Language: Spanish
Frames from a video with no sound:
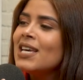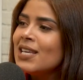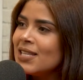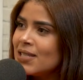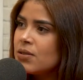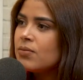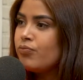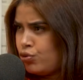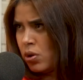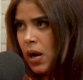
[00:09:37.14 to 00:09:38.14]
que era
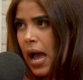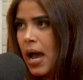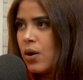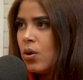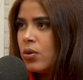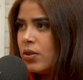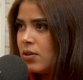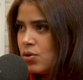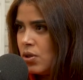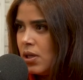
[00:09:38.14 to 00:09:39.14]
alérgica a la pues piña? Claro. Le
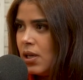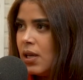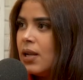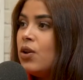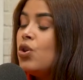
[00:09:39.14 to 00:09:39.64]
metiste a la piña.